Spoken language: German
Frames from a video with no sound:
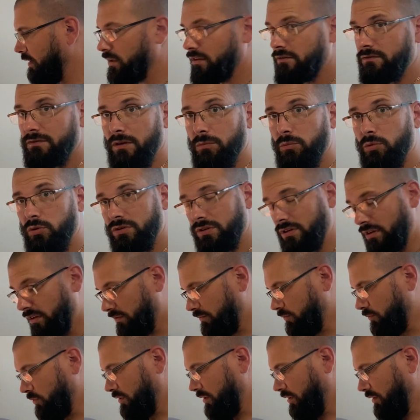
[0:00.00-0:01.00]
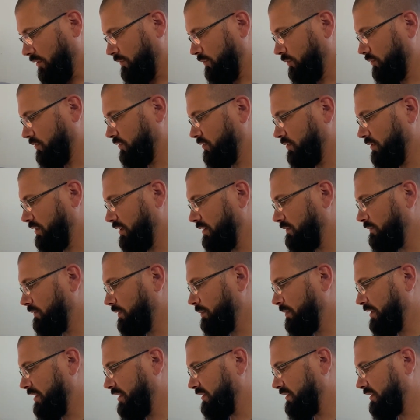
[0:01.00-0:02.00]
Ich vermute, das würde auch funktionieren,
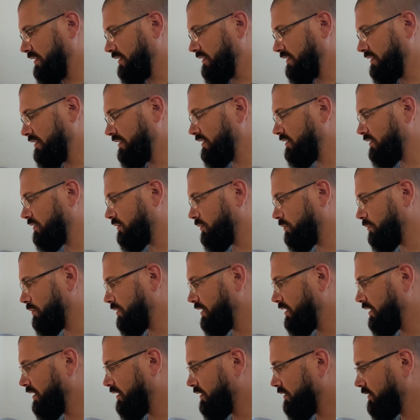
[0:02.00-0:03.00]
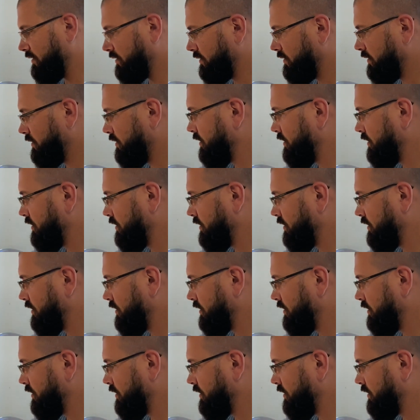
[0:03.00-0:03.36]
wenn man das jetzt nicht unbedingt